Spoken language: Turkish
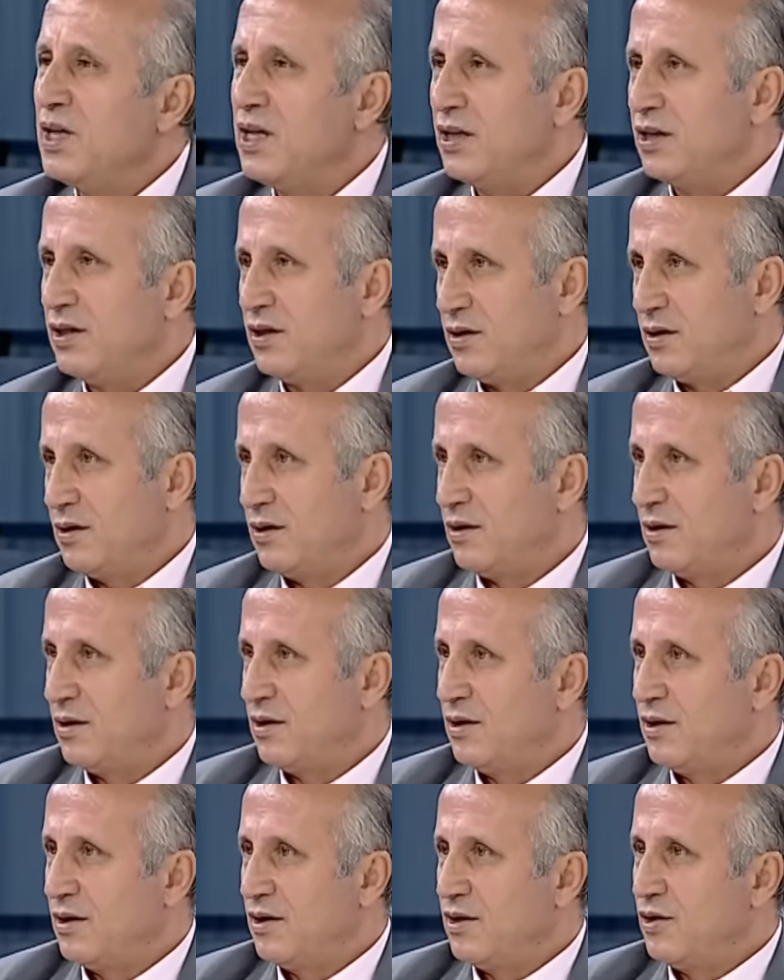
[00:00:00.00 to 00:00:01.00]
biridir.
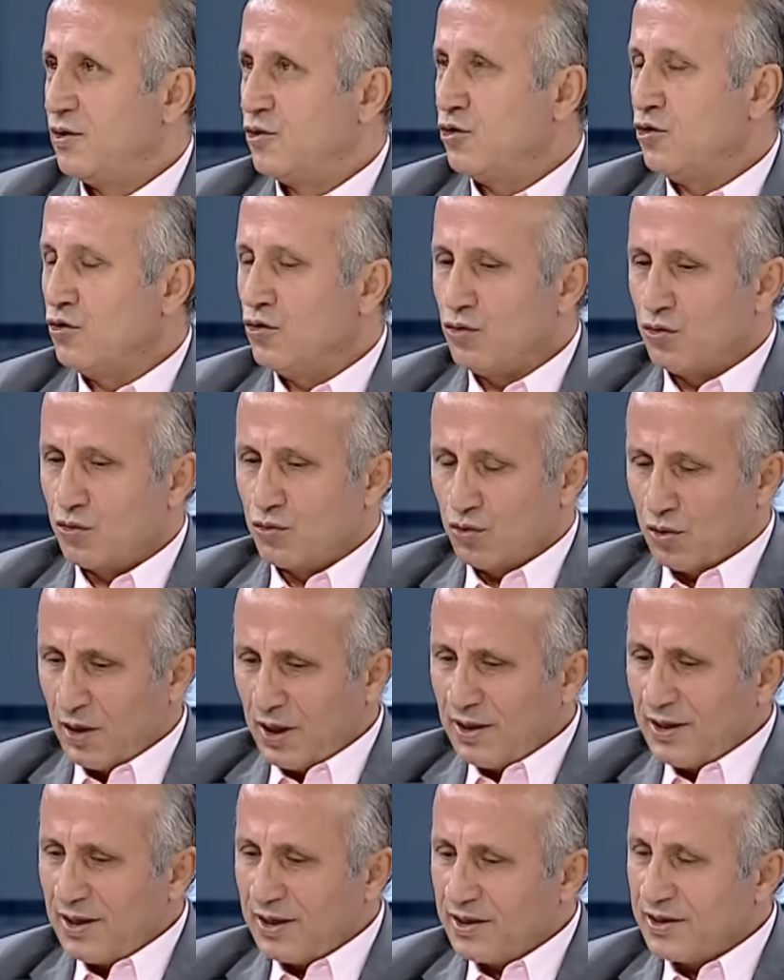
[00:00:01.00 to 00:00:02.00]
Çünkü
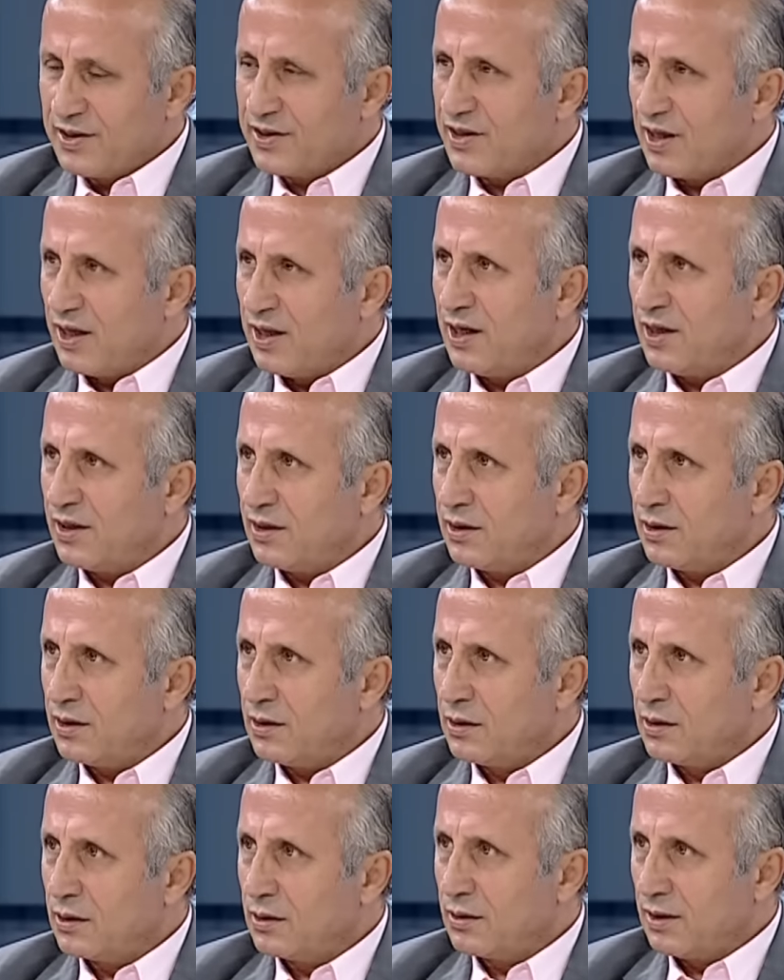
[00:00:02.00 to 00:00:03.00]
Kur'an'daki salat,
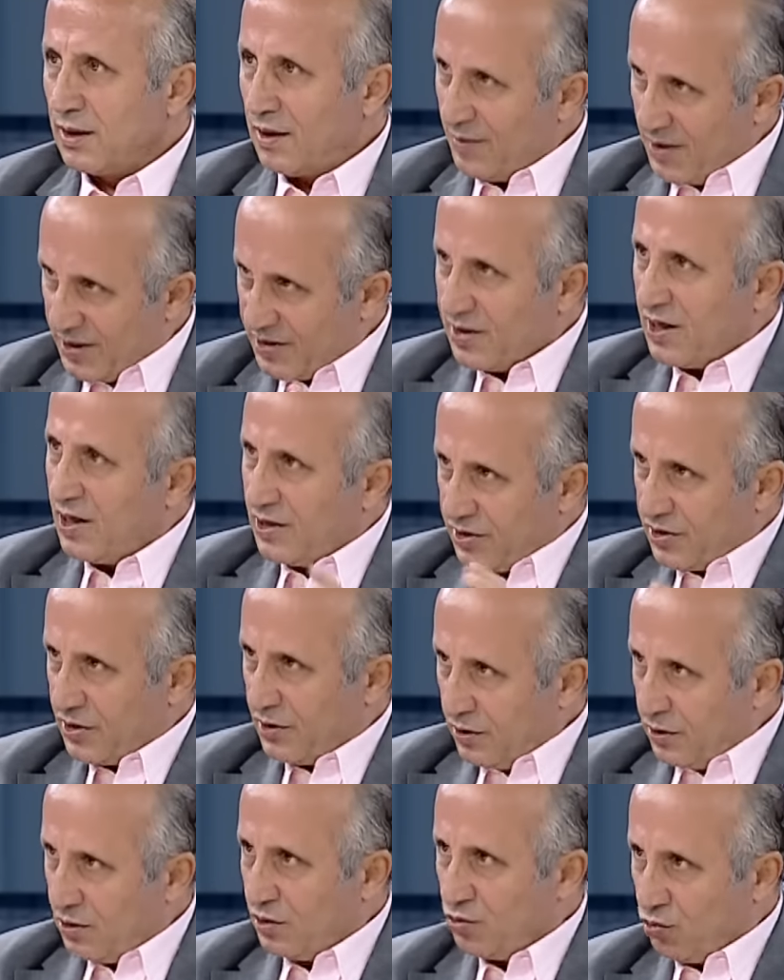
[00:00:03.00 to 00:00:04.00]
namaz
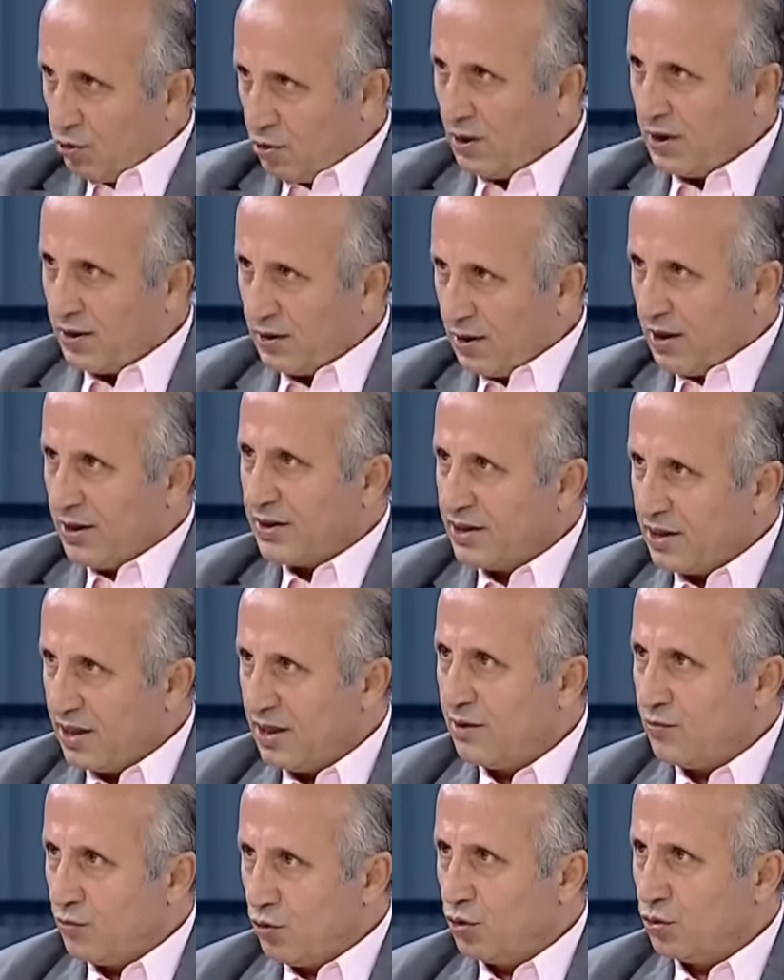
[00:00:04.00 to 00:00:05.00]
karşılığı kullanılan
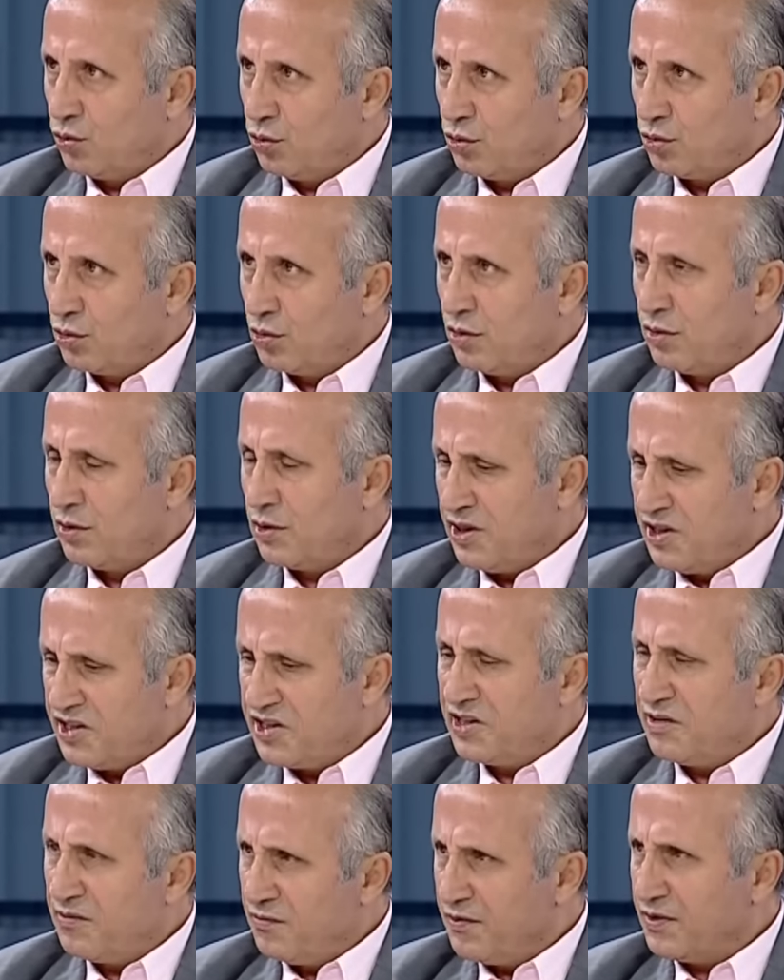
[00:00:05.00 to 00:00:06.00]
kelime odur.
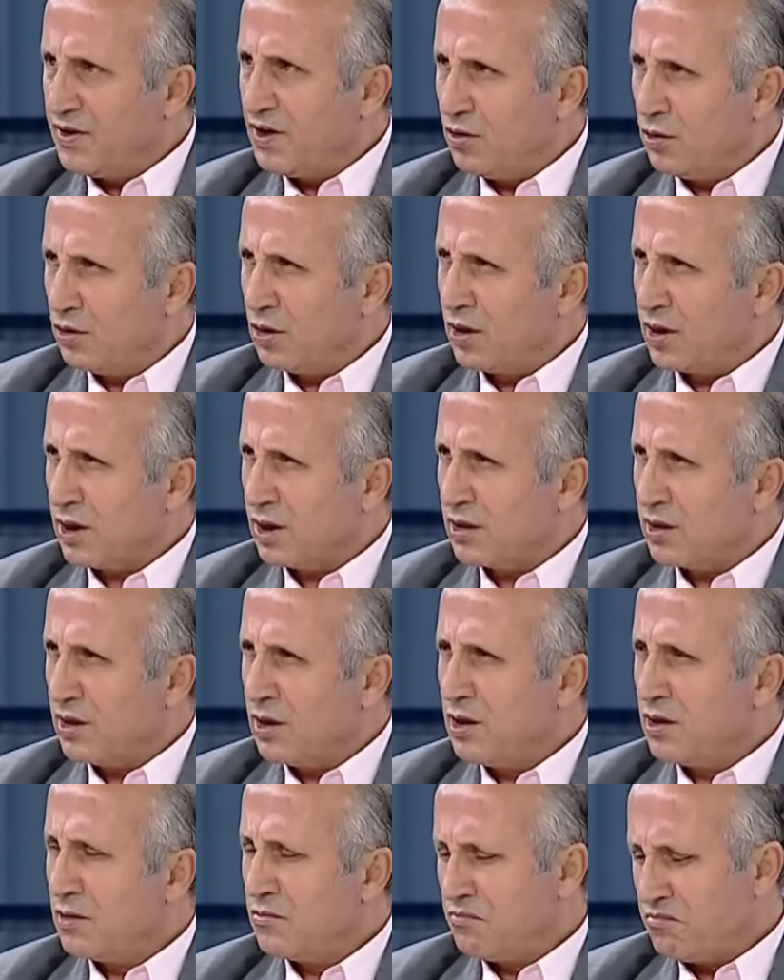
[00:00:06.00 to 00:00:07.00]
İsim fiil olarak
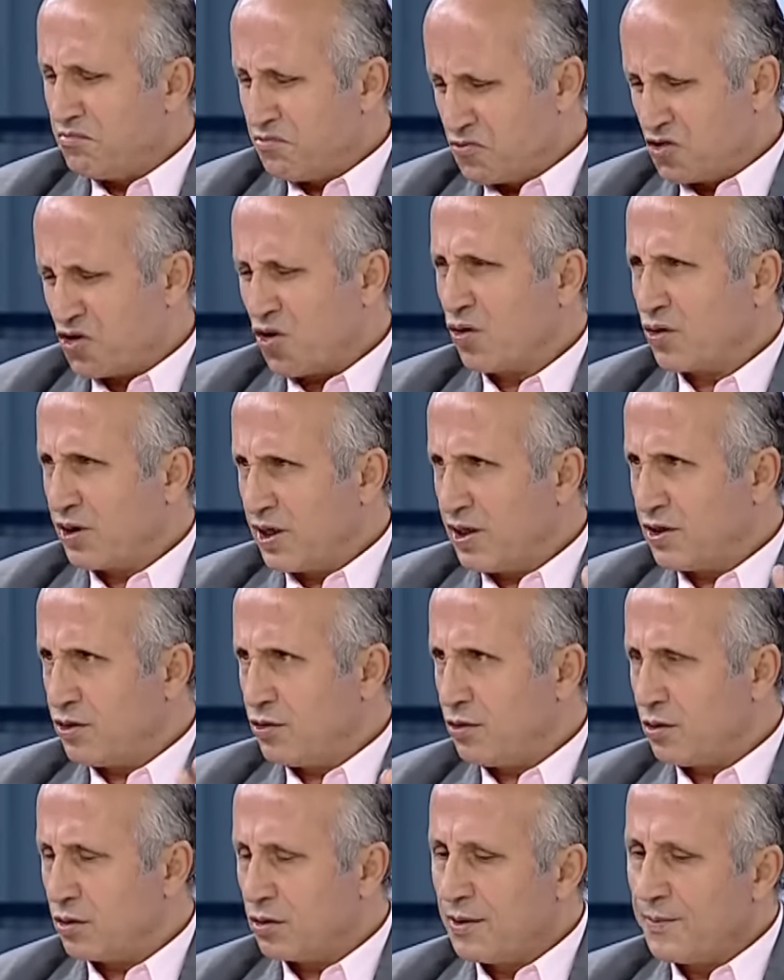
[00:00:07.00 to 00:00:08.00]
çok
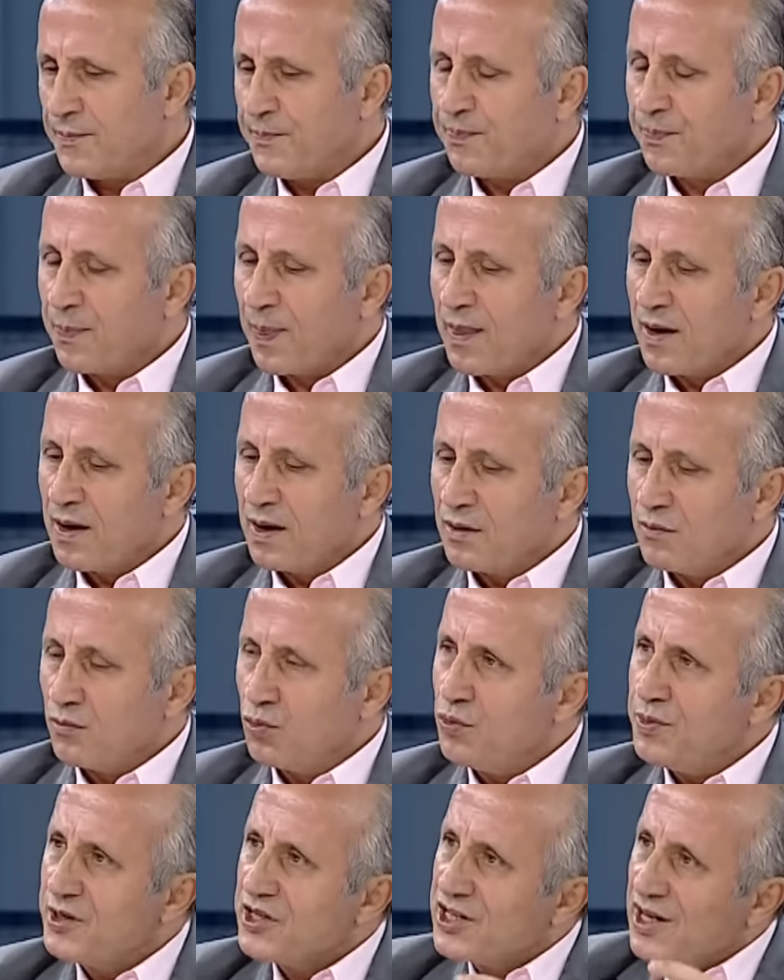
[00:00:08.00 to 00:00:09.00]
geçiyor.
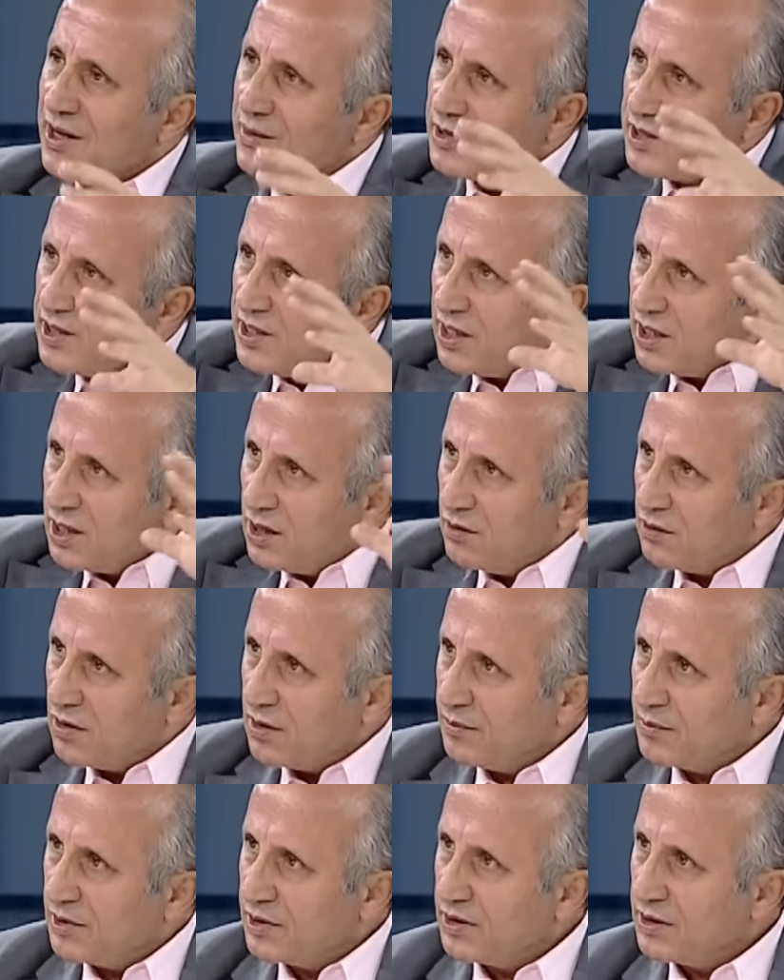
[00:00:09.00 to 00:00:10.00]
Bu bir şemsiye
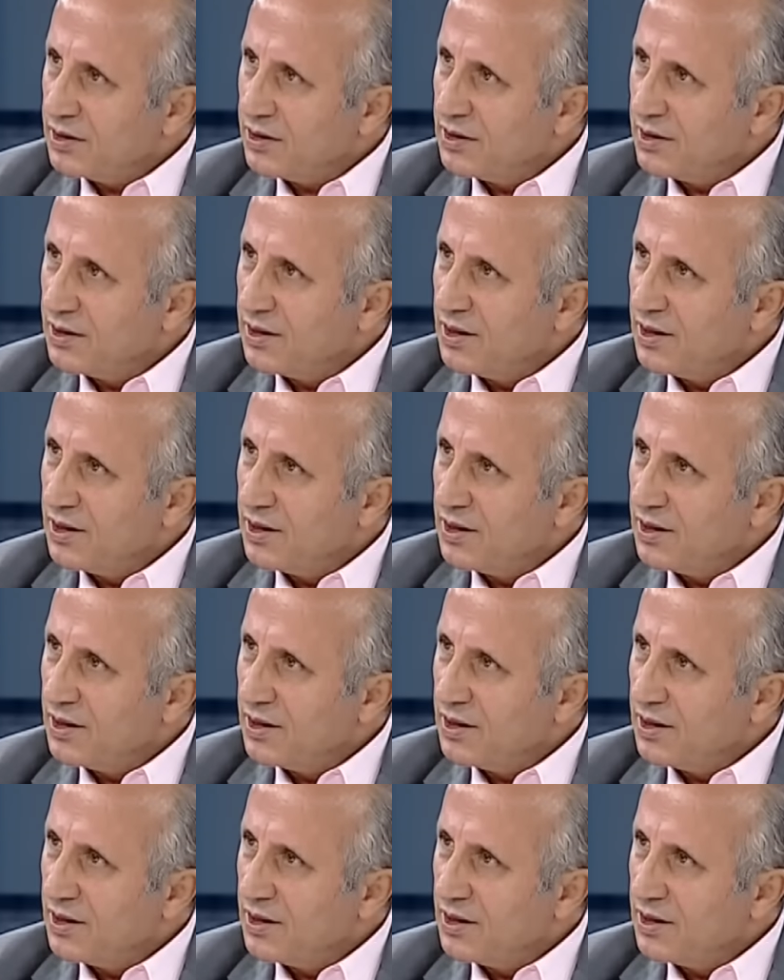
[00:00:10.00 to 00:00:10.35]
kavramdır.